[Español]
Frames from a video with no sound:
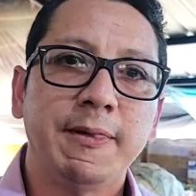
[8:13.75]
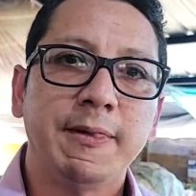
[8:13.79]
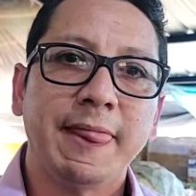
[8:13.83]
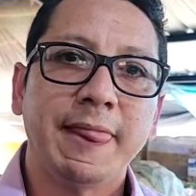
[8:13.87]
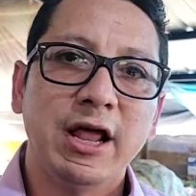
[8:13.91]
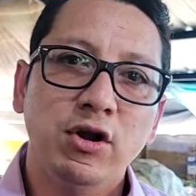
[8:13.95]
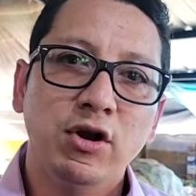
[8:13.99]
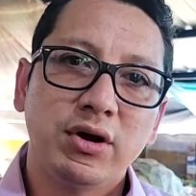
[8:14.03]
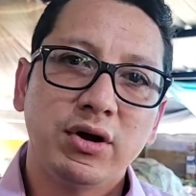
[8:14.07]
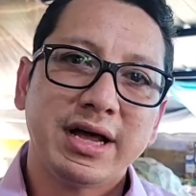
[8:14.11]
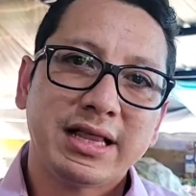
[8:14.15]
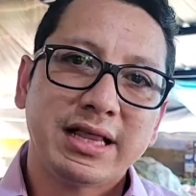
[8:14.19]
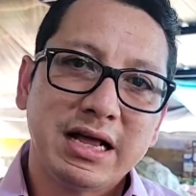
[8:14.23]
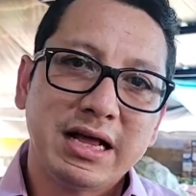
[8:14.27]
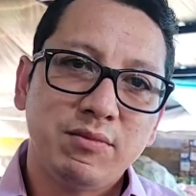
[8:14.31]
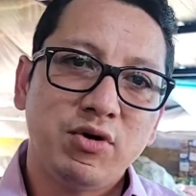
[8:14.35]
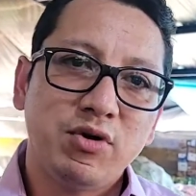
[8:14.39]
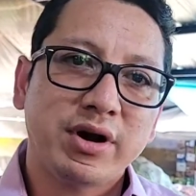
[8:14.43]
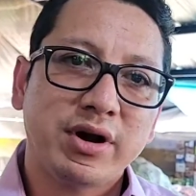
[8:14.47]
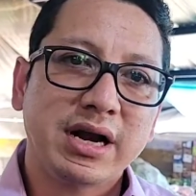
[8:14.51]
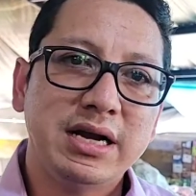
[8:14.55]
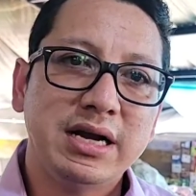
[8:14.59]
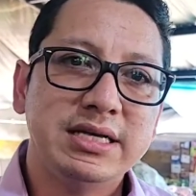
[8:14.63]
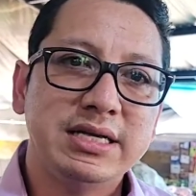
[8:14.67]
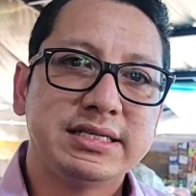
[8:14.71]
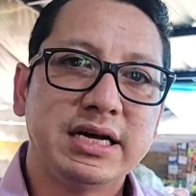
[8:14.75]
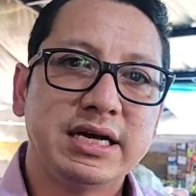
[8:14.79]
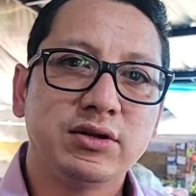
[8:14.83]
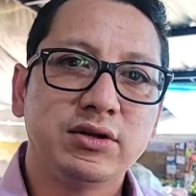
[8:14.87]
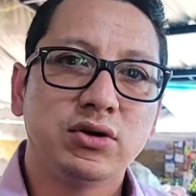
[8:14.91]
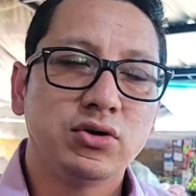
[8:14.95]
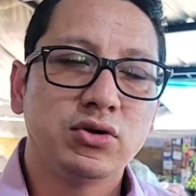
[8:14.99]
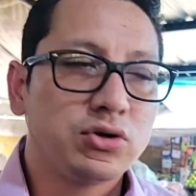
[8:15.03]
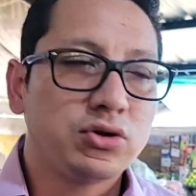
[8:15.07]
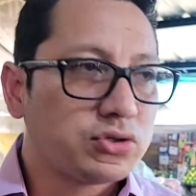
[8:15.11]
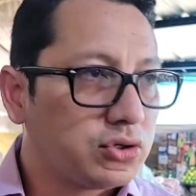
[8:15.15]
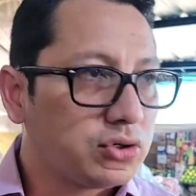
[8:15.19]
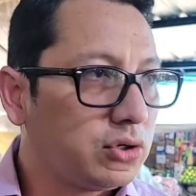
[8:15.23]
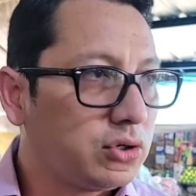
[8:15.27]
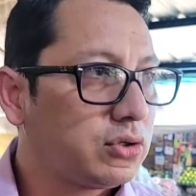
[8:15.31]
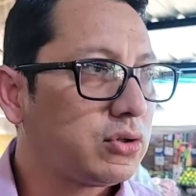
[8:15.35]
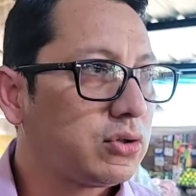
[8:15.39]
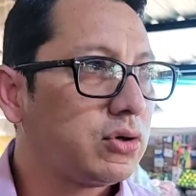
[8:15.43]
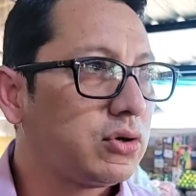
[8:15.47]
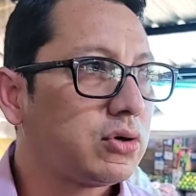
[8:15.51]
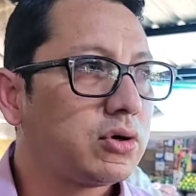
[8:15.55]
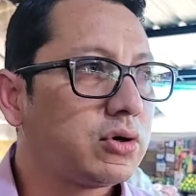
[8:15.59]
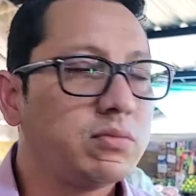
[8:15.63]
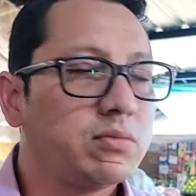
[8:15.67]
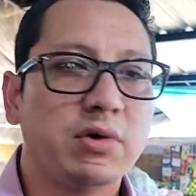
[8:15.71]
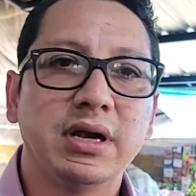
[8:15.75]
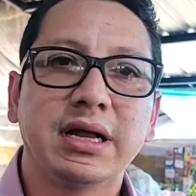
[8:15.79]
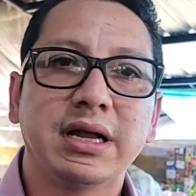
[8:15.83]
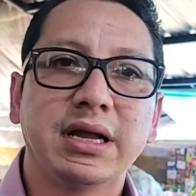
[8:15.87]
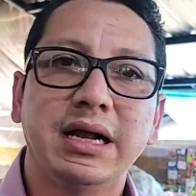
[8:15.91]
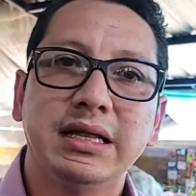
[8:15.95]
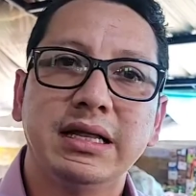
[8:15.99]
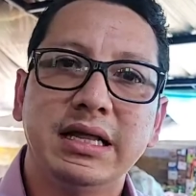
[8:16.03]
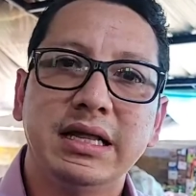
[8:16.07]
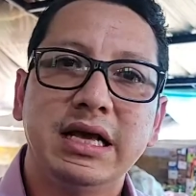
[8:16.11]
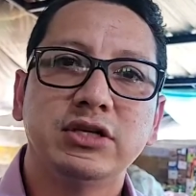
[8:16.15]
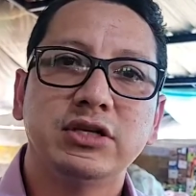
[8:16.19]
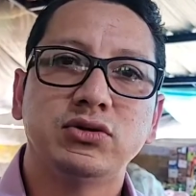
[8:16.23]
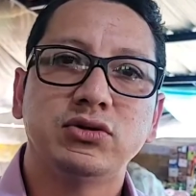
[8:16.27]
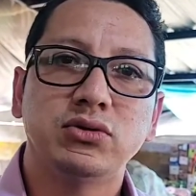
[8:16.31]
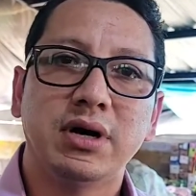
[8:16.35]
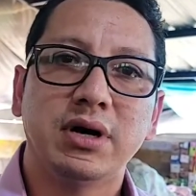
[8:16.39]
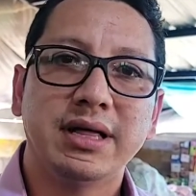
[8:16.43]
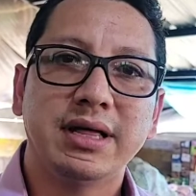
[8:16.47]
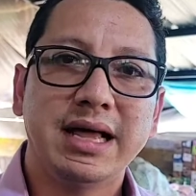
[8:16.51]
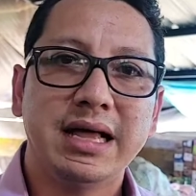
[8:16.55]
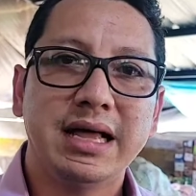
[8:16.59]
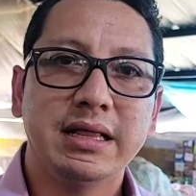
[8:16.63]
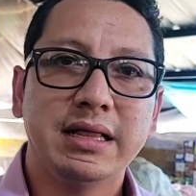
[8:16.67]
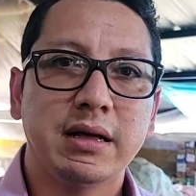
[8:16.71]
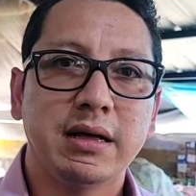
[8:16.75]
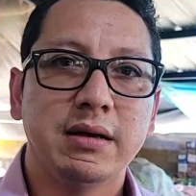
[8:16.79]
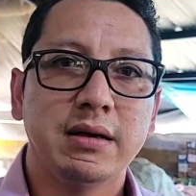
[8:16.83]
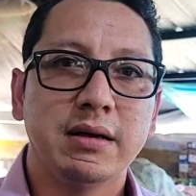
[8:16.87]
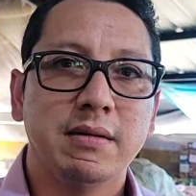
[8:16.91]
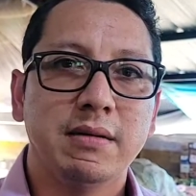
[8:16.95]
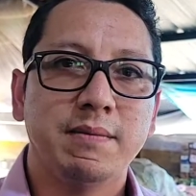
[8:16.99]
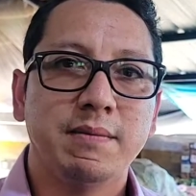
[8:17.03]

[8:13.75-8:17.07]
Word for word: es lo que estamos realizando nosotros como Alcaldía Ciudadana